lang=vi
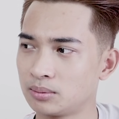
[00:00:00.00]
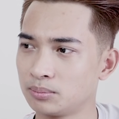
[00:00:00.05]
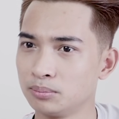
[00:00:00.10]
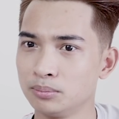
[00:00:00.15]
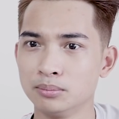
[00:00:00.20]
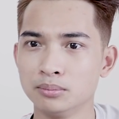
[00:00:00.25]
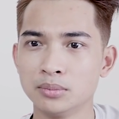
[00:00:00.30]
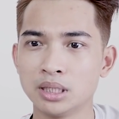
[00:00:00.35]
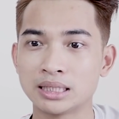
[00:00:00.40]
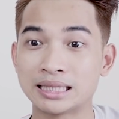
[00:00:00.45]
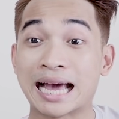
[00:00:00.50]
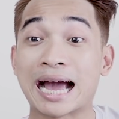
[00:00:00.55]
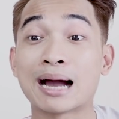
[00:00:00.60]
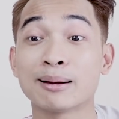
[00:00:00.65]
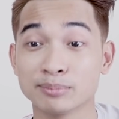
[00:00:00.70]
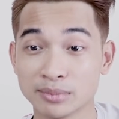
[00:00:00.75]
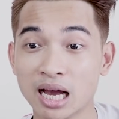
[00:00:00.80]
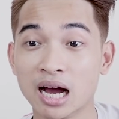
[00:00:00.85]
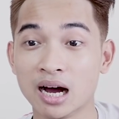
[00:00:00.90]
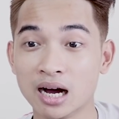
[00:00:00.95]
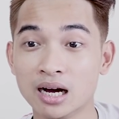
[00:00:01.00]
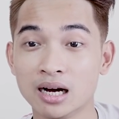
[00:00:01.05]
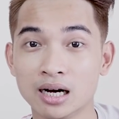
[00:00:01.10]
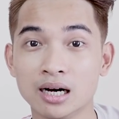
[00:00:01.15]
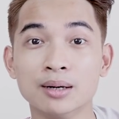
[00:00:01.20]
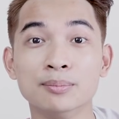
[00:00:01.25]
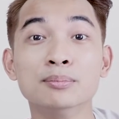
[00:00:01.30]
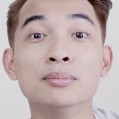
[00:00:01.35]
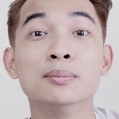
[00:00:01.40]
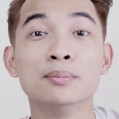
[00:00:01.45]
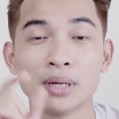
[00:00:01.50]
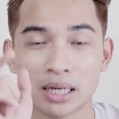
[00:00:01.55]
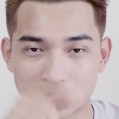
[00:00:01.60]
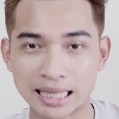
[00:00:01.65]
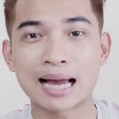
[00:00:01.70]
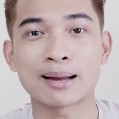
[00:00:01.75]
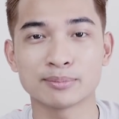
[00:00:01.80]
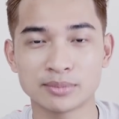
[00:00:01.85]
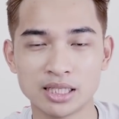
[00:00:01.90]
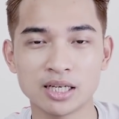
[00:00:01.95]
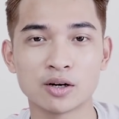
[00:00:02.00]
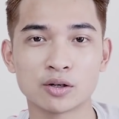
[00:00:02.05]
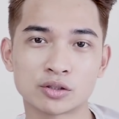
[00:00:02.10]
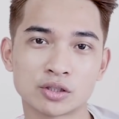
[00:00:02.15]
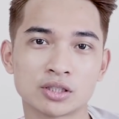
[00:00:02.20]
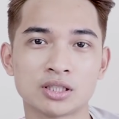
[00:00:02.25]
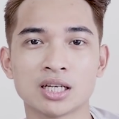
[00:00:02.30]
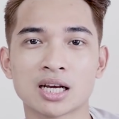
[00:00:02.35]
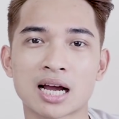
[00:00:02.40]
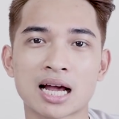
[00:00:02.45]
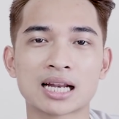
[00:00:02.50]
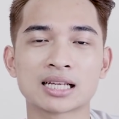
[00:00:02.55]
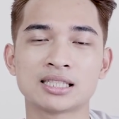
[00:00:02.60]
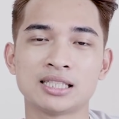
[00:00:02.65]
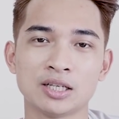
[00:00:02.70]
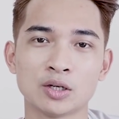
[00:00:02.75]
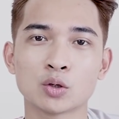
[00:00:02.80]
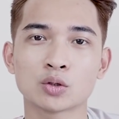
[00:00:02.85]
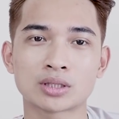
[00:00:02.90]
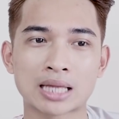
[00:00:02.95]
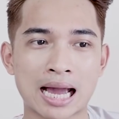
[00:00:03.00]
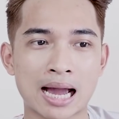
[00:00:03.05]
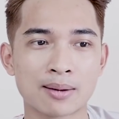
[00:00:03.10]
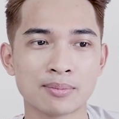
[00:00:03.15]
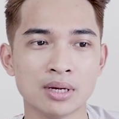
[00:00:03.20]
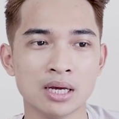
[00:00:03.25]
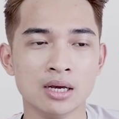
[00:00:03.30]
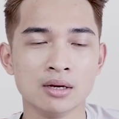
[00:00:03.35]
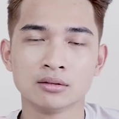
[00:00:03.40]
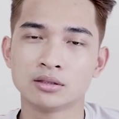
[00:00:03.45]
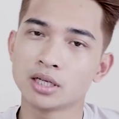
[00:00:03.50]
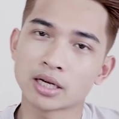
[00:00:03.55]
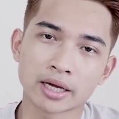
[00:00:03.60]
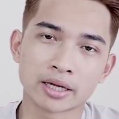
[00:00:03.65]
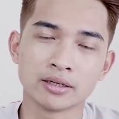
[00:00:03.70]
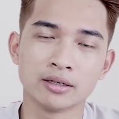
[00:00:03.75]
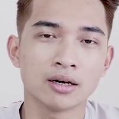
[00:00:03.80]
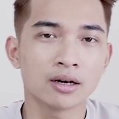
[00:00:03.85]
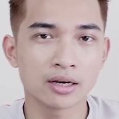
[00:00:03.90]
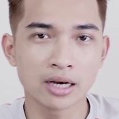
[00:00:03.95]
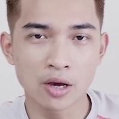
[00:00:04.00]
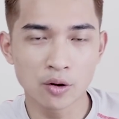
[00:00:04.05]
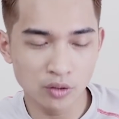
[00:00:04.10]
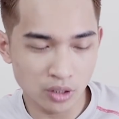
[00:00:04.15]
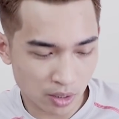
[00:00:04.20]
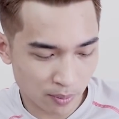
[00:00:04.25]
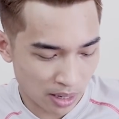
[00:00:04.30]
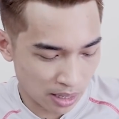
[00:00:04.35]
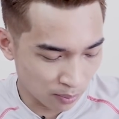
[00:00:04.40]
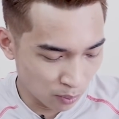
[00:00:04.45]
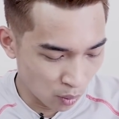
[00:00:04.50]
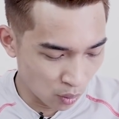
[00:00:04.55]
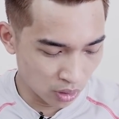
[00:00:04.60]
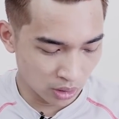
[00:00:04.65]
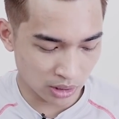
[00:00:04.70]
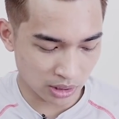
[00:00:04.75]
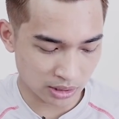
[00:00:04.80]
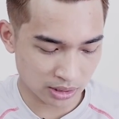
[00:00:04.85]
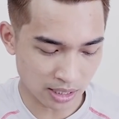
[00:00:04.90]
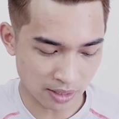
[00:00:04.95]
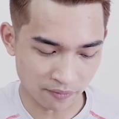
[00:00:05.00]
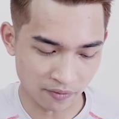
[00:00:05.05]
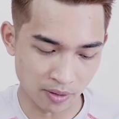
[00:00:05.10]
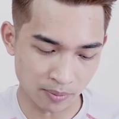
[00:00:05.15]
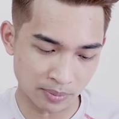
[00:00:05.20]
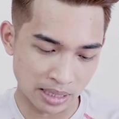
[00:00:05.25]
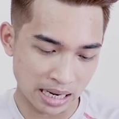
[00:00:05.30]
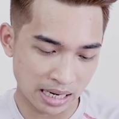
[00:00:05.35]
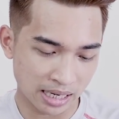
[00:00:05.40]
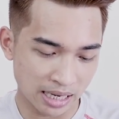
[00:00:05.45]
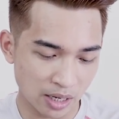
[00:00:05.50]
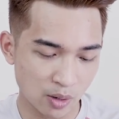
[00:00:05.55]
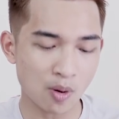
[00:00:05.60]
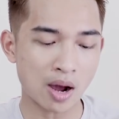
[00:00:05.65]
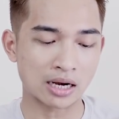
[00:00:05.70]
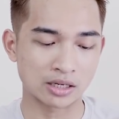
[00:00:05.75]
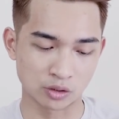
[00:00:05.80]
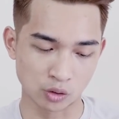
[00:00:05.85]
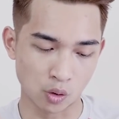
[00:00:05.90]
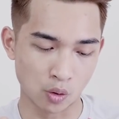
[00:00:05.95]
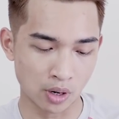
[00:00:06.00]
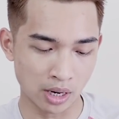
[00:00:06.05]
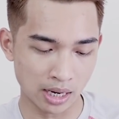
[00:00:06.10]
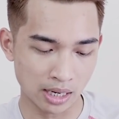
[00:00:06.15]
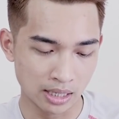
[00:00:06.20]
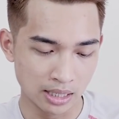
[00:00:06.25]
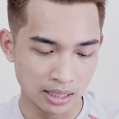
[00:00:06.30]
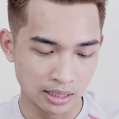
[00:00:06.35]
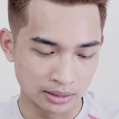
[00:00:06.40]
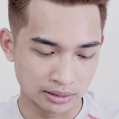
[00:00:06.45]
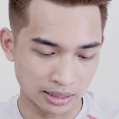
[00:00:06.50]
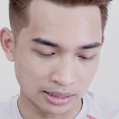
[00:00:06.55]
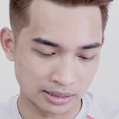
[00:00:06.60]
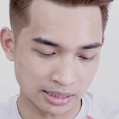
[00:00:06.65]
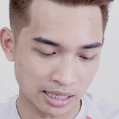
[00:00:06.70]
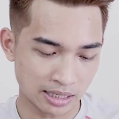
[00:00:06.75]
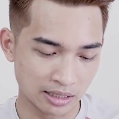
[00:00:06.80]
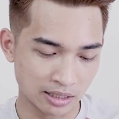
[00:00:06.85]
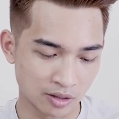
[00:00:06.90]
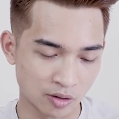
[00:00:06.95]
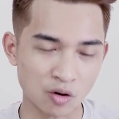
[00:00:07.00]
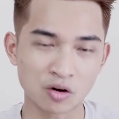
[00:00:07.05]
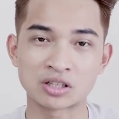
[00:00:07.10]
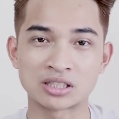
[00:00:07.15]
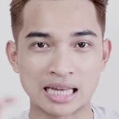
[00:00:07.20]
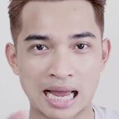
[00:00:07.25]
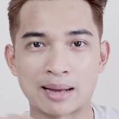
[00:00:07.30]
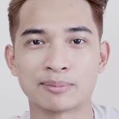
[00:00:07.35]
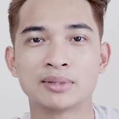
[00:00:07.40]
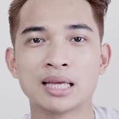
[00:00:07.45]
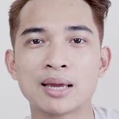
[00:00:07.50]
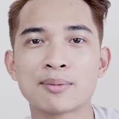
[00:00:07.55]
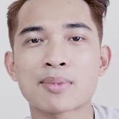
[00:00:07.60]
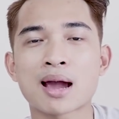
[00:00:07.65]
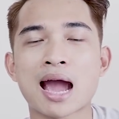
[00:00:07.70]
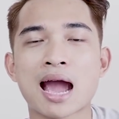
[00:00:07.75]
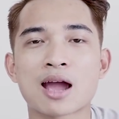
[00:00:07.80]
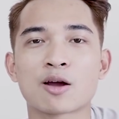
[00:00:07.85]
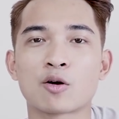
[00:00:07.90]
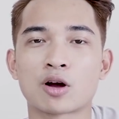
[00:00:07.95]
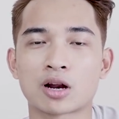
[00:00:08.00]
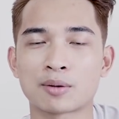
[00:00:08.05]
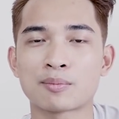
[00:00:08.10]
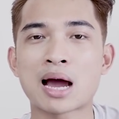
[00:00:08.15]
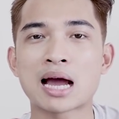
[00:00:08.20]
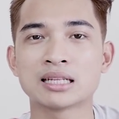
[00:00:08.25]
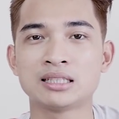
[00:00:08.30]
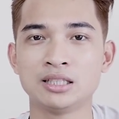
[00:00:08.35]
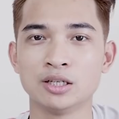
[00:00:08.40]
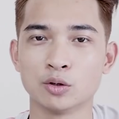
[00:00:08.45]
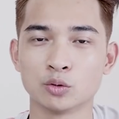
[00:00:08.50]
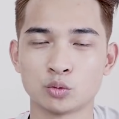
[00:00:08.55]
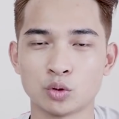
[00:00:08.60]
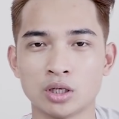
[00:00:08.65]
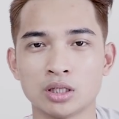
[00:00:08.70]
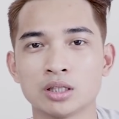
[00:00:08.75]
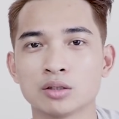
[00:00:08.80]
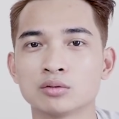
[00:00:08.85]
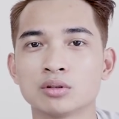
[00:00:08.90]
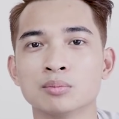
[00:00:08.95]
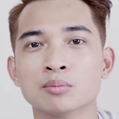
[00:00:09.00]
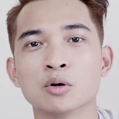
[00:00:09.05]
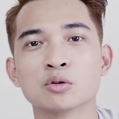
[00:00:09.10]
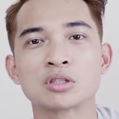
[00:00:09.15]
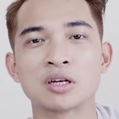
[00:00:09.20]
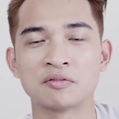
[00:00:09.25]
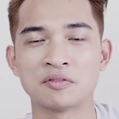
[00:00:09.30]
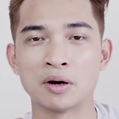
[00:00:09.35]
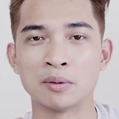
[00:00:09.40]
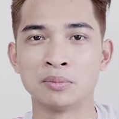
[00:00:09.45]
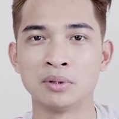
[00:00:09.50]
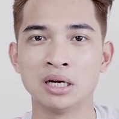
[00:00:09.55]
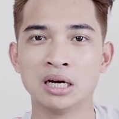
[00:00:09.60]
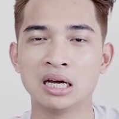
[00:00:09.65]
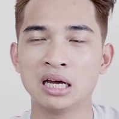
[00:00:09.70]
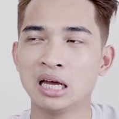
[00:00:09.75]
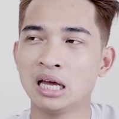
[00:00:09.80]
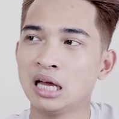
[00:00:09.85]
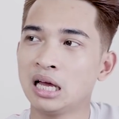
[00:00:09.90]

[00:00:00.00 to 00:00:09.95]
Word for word: 18 à, nhỉ à, ờ, 18 triệu cho chiếc Galaxy Note 8 Chưa kể nữa nếu như các bạn mua những cái sản phẩm đã kích hoạt rồi á, Thì sẽ được còn giảm thêm 2 hoặc là 3 triệu tùy theo từng mẫu sản phẩm nữa